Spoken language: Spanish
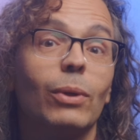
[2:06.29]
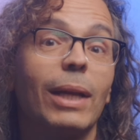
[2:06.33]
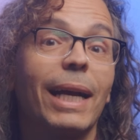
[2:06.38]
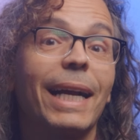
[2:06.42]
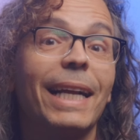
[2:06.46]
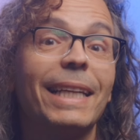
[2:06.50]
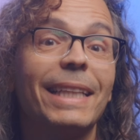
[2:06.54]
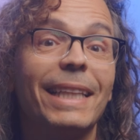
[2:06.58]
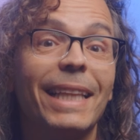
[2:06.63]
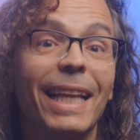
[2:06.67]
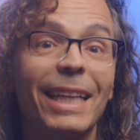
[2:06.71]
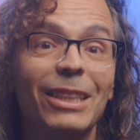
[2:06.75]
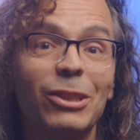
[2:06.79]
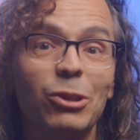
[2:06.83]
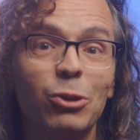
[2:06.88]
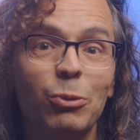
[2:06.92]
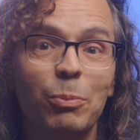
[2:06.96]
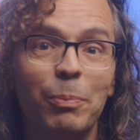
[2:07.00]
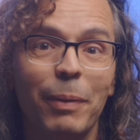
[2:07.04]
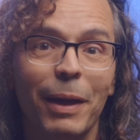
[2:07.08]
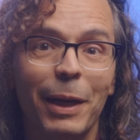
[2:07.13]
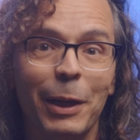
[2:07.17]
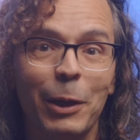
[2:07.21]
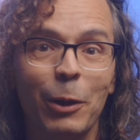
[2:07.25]
una calidad
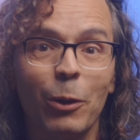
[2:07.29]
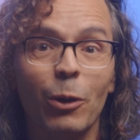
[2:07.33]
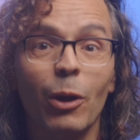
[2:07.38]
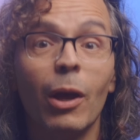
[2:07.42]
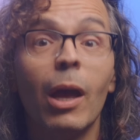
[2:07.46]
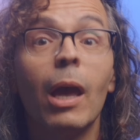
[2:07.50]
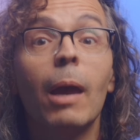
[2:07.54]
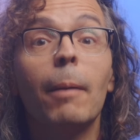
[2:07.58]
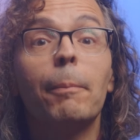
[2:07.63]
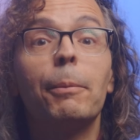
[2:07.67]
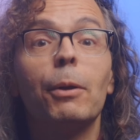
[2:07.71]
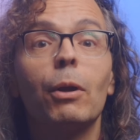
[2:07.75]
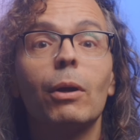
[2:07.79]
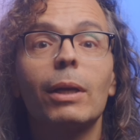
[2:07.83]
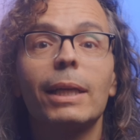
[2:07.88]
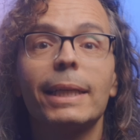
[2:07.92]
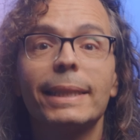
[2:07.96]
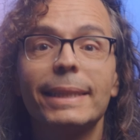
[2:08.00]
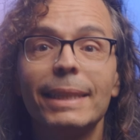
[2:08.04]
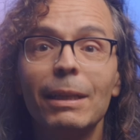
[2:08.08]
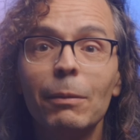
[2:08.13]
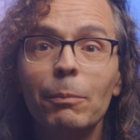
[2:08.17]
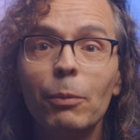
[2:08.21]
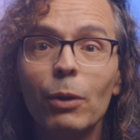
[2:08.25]
superior. Pero
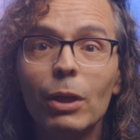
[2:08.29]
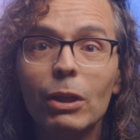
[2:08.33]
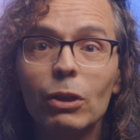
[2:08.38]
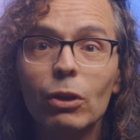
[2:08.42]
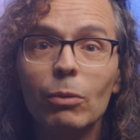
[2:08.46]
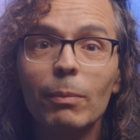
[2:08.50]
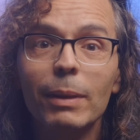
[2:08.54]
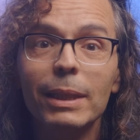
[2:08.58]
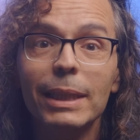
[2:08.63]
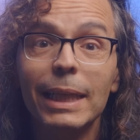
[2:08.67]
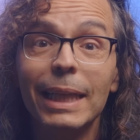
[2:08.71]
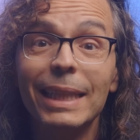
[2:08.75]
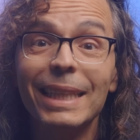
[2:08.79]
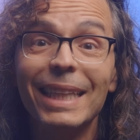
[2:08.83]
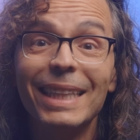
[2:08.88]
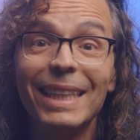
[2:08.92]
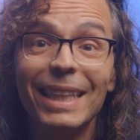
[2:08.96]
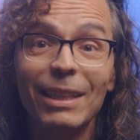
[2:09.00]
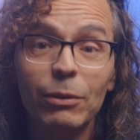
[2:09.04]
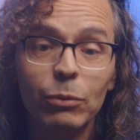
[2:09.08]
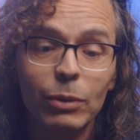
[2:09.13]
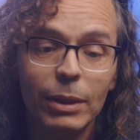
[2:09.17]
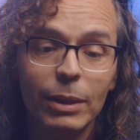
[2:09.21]
aunque sea un poquito más grande tiene